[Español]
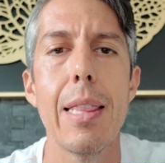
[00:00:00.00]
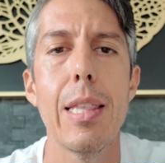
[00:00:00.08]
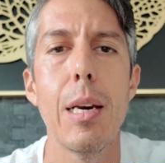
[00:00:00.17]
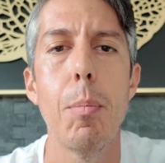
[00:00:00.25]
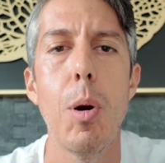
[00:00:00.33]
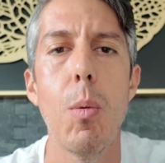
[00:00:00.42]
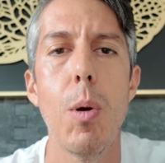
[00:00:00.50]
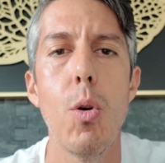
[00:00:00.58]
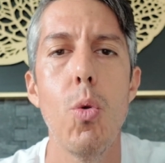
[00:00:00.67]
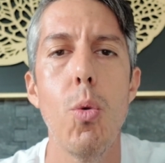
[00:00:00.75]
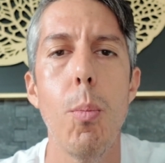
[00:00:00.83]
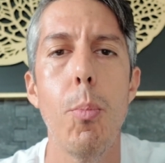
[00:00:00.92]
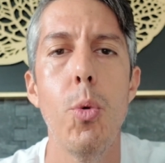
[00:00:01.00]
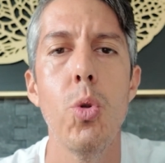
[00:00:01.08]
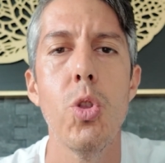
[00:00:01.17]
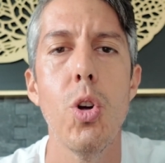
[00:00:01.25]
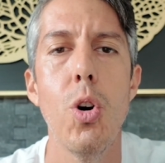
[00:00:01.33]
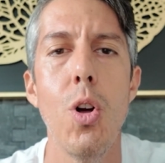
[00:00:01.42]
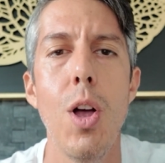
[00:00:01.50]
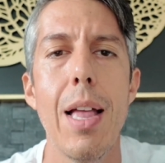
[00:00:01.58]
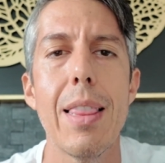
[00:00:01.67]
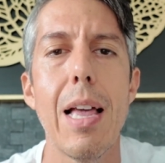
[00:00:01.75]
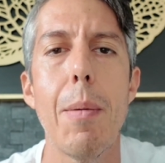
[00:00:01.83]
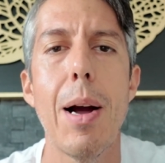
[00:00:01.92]

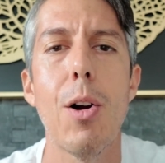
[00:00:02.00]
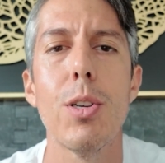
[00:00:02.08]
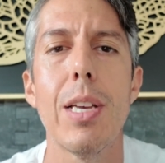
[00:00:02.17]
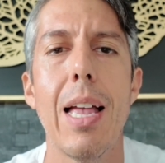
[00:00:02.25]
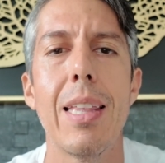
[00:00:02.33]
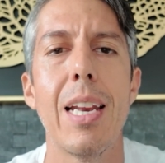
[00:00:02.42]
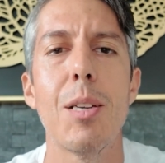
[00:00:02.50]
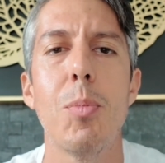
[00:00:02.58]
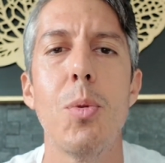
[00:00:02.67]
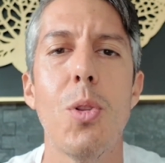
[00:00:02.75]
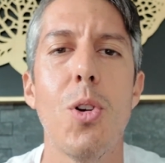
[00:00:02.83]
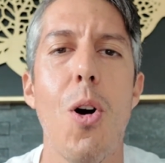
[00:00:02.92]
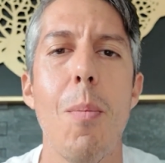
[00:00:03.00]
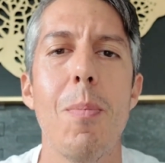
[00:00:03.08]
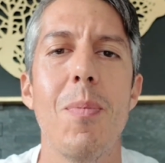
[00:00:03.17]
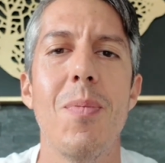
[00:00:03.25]
www.tabacosandres.com